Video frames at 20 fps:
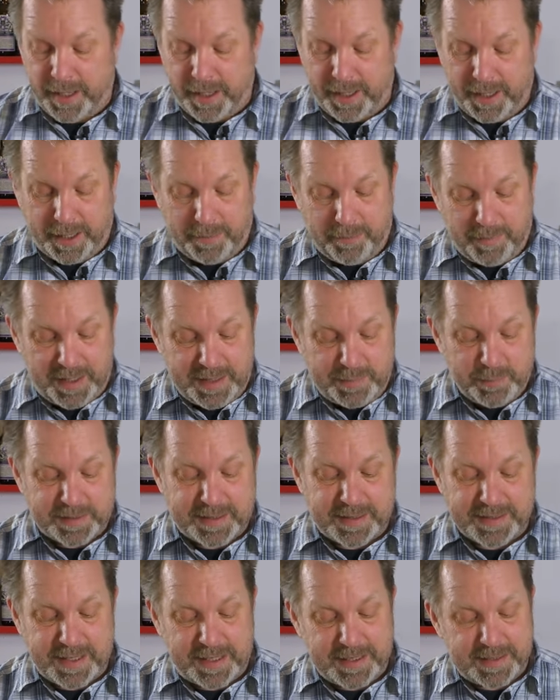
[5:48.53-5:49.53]
Ähm, ich muss
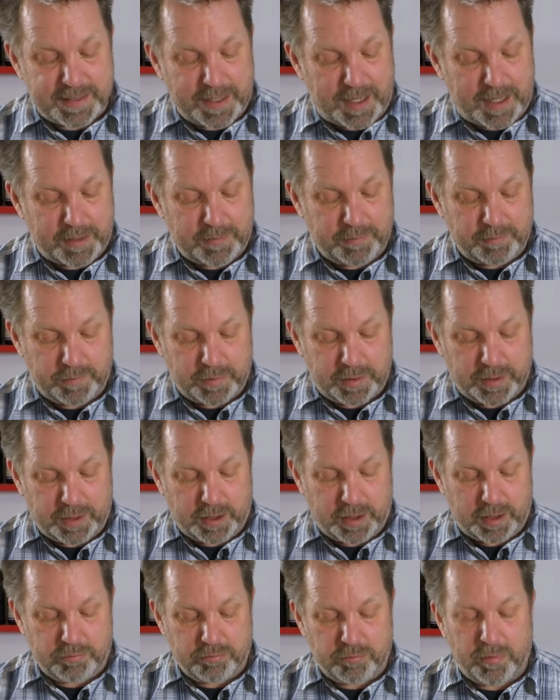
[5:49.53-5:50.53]
ganz ehrlich sagen,
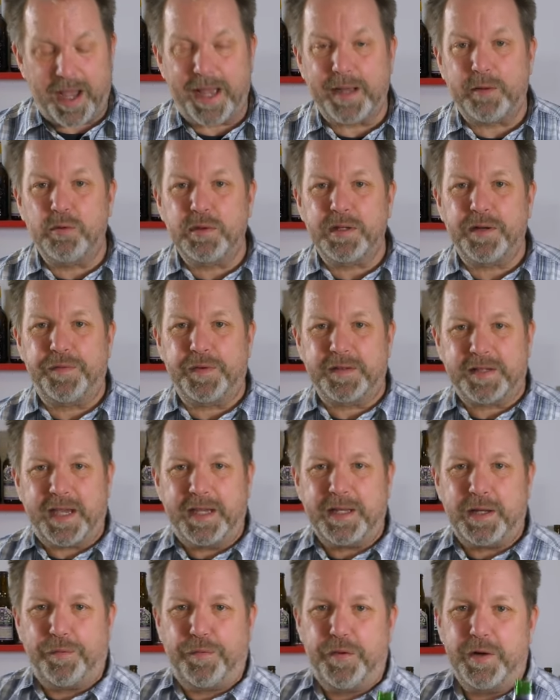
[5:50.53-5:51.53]
ähm, ein guter
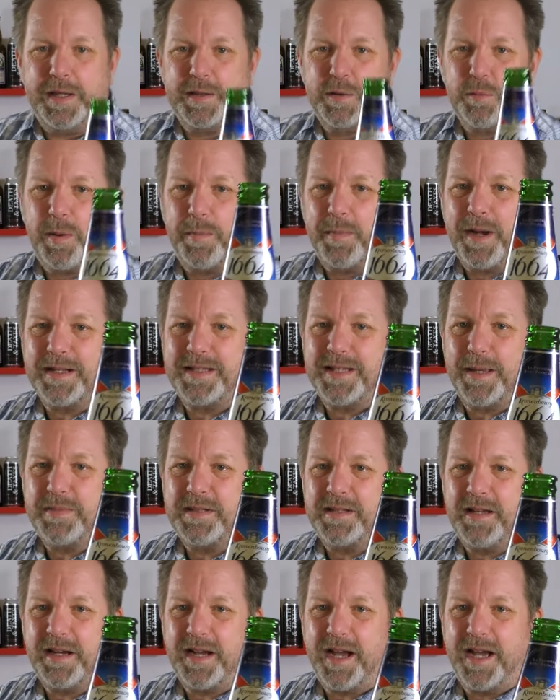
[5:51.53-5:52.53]
Vertreter für den Supermarkt
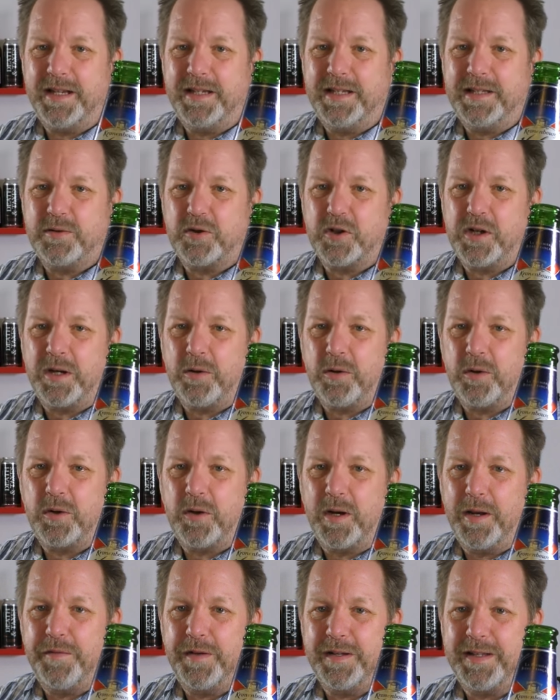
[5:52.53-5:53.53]
Samstag, ein nicht so
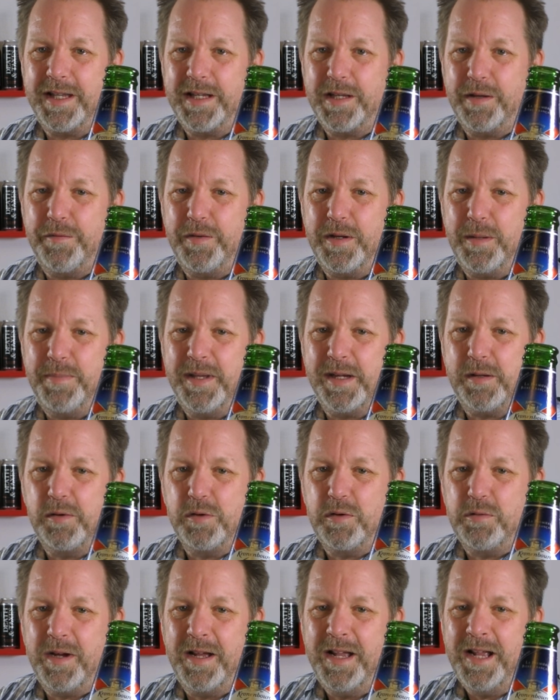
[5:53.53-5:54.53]
toller Vertreter für die
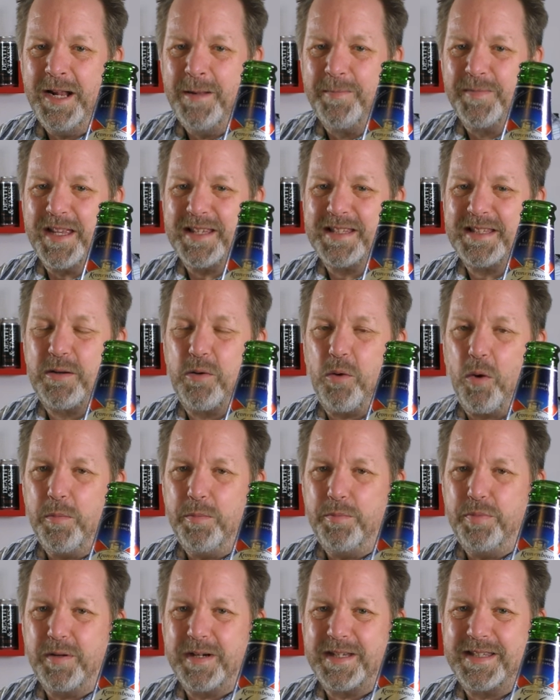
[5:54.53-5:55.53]
Bierkultur. Das
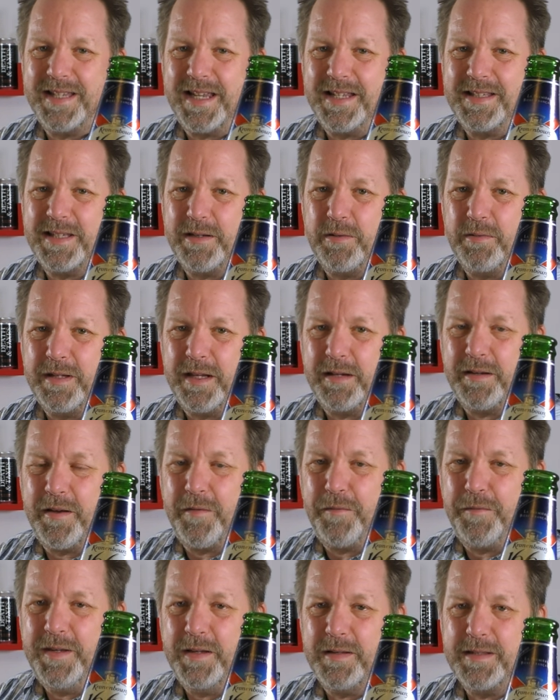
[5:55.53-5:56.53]
Kronenburg
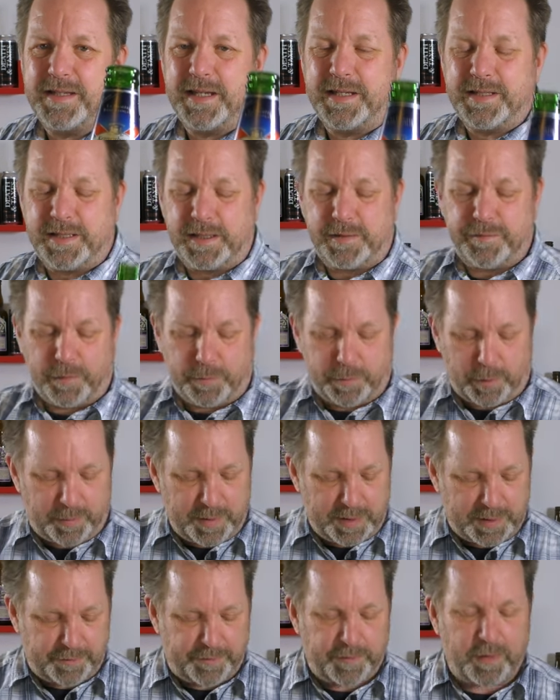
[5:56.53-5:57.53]
1664 von
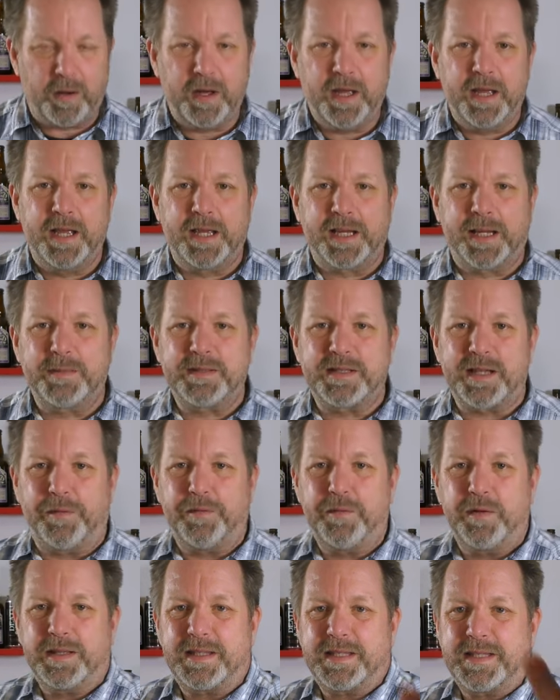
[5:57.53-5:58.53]
ProbierTV TV gibt es
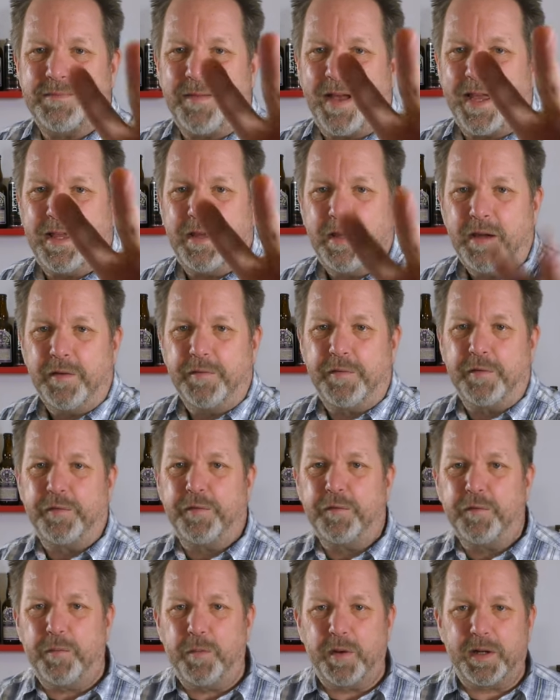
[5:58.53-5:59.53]
dafür zwei von
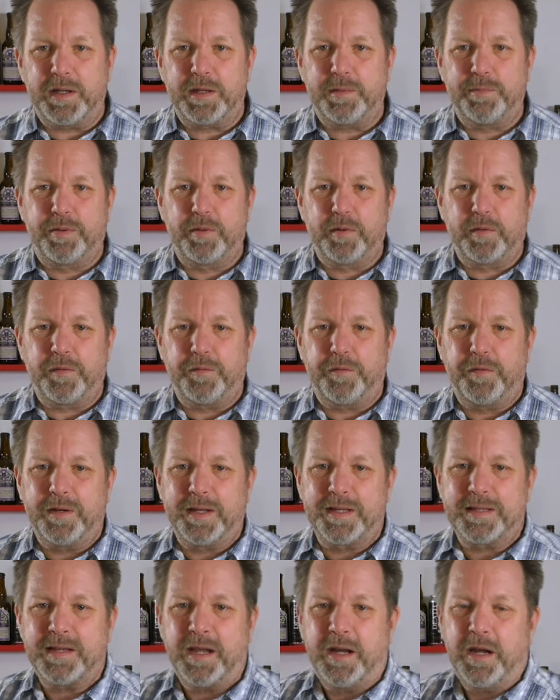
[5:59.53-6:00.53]
fünf möglichen Punkten für
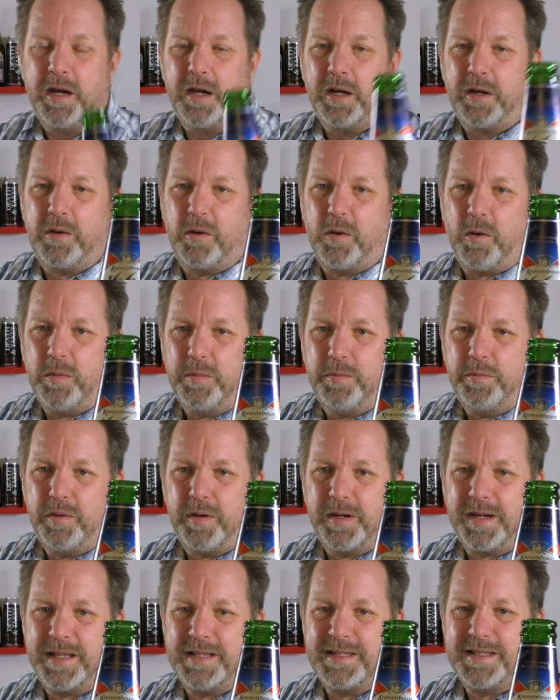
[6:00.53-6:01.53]
das
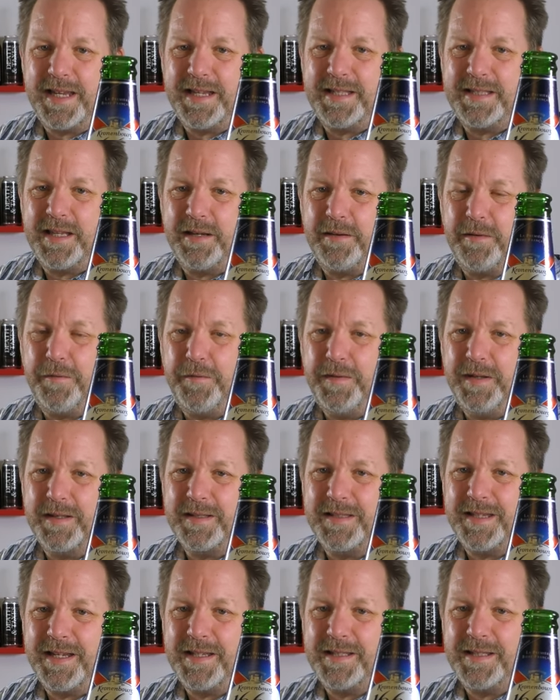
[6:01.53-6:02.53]
Kronenburg
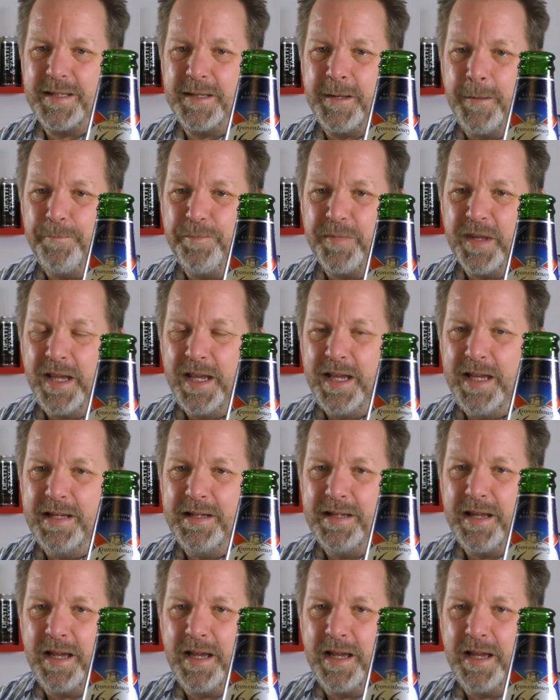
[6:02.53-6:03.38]
1664 in